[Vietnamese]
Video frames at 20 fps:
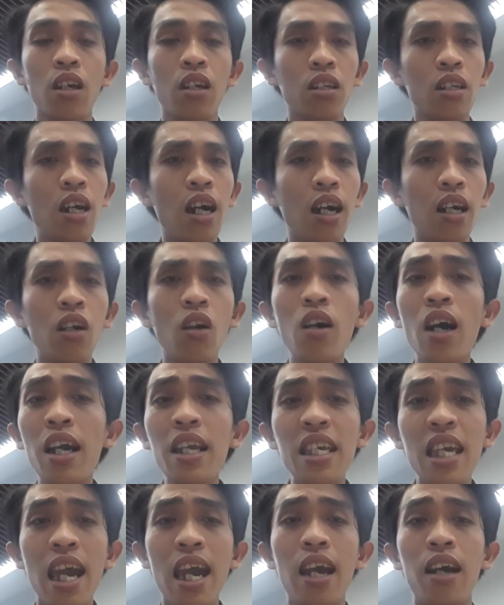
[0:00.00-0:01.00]
đừng có ở
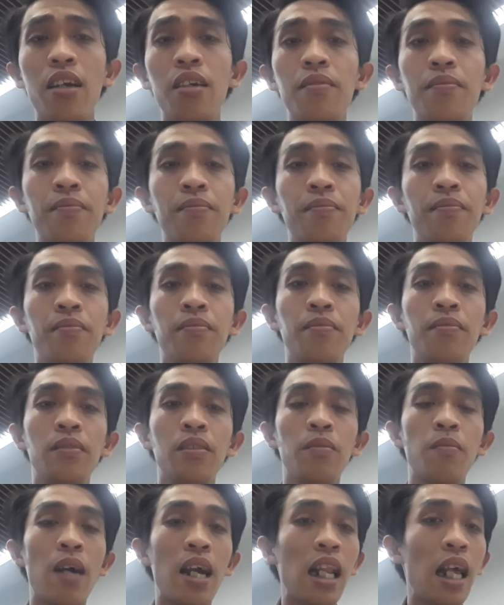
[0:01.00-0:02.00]
nhà
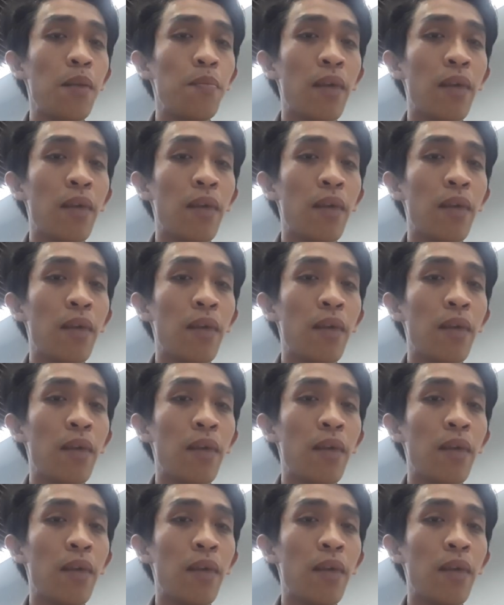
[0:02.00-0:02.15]
mà lên